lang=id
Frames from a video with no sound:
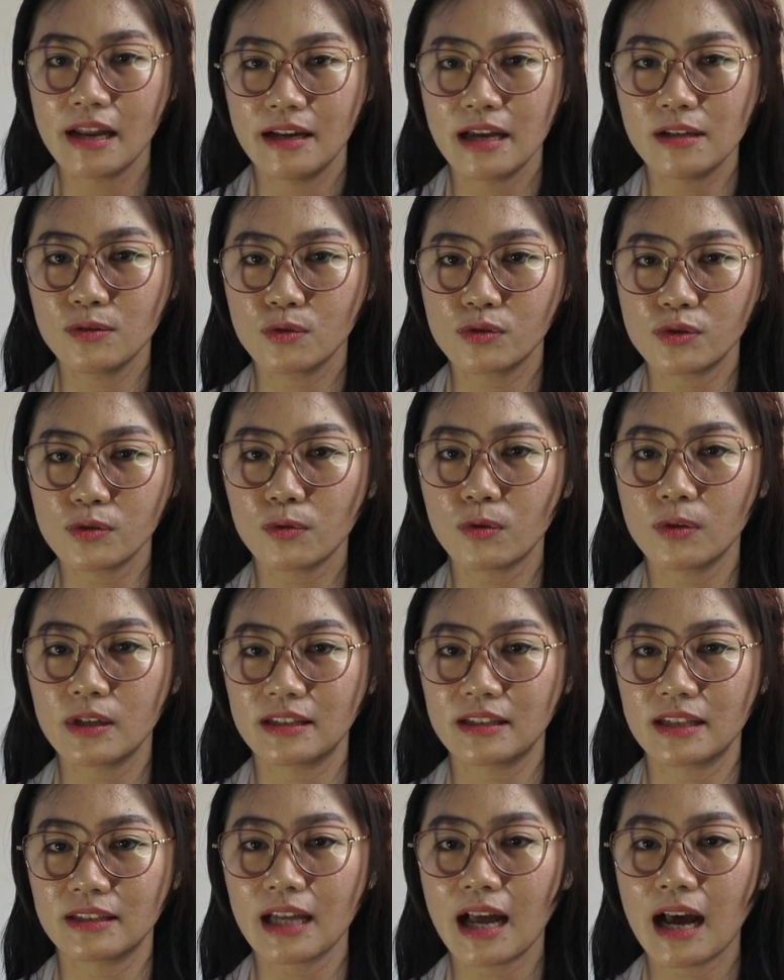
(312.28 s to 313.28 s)
dan justru
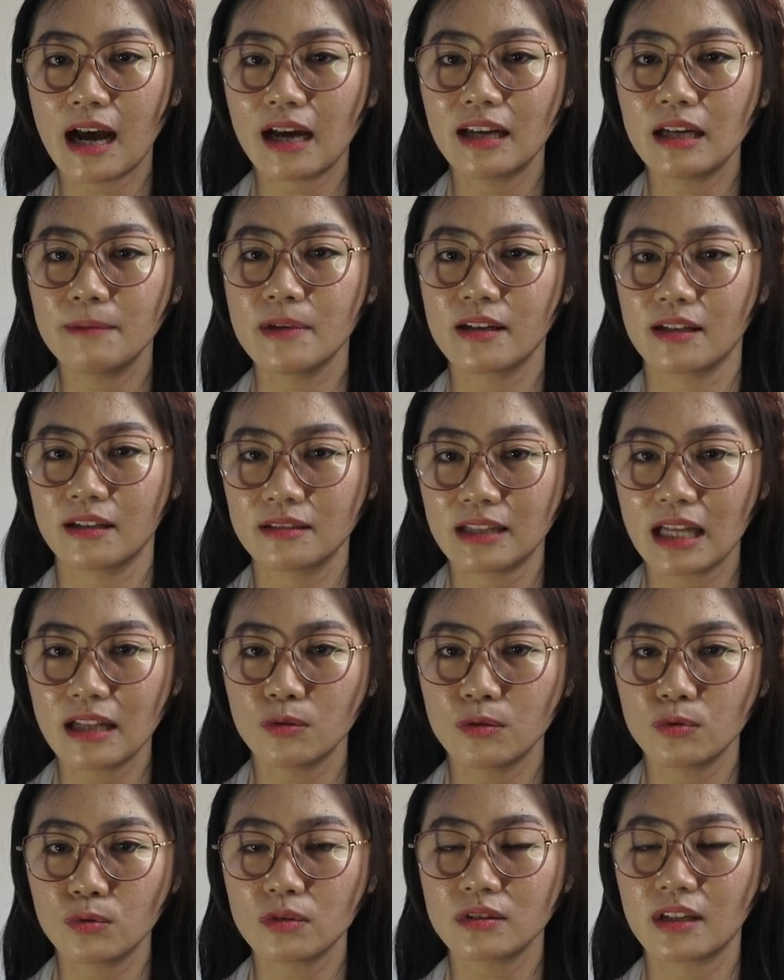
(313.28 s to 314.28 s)
kulit kita akan lebih
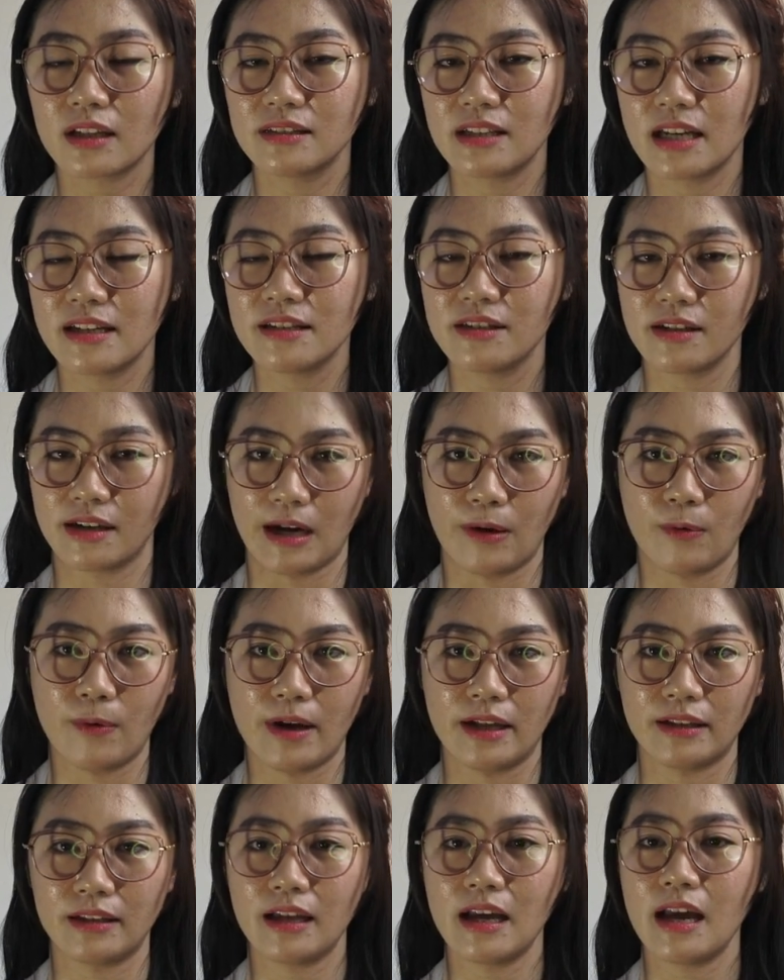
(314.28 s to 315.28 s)
rentan untuk terjadi
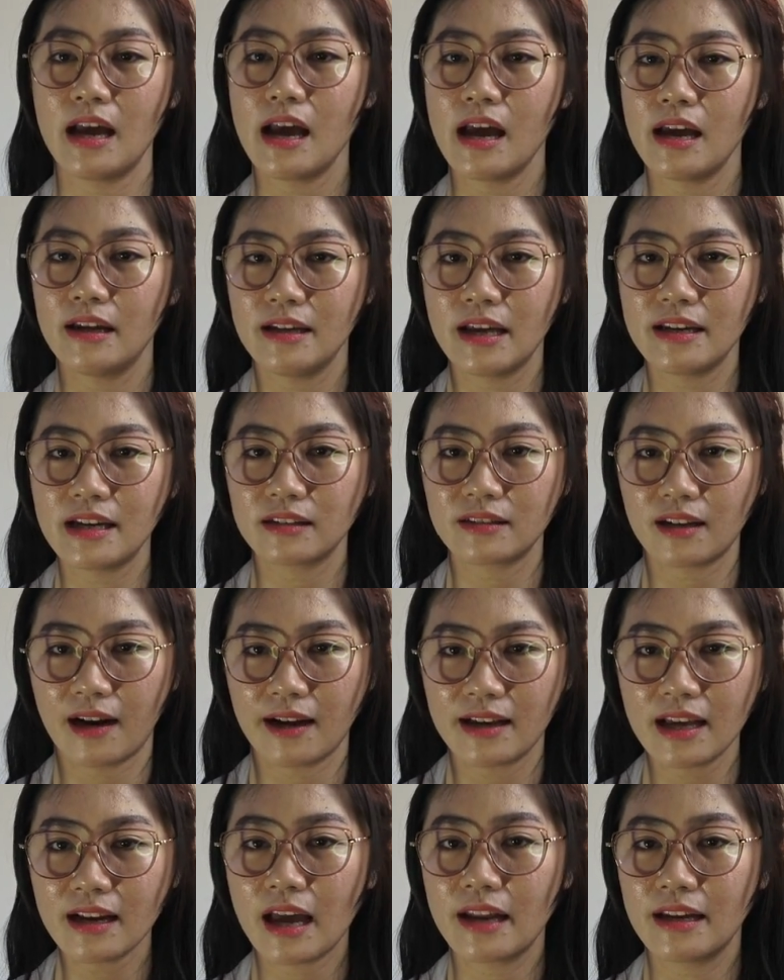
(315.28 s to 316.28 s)
jerawat. Dan yang
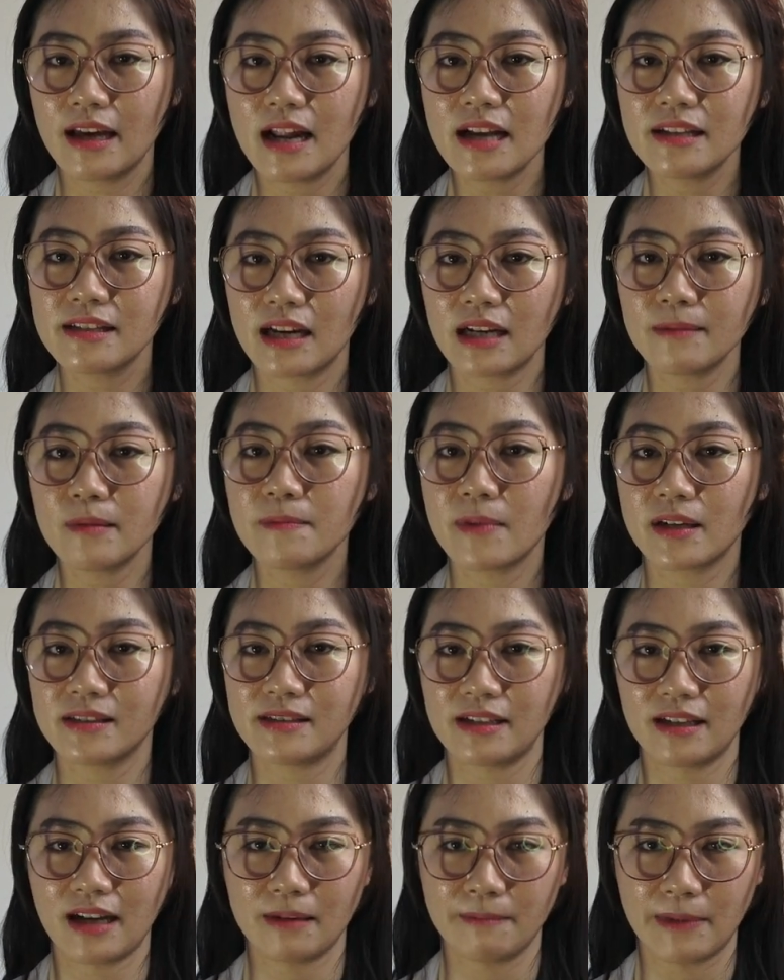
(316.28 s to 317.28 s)
terakhir adalah jarang
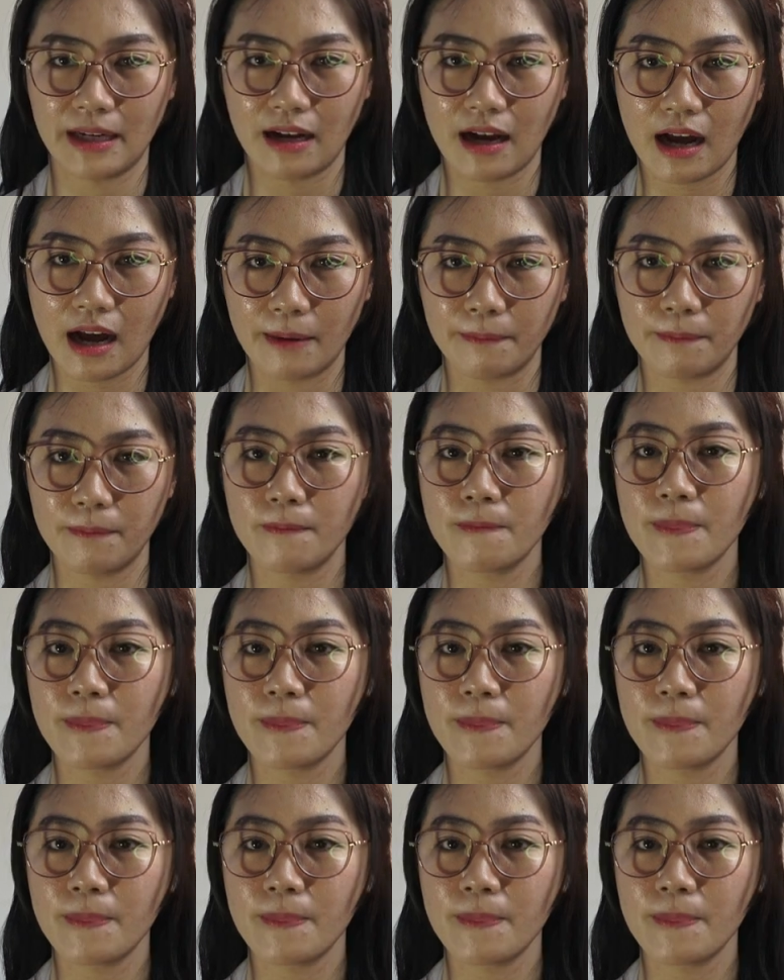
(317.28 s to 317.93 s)
membersihkan make up.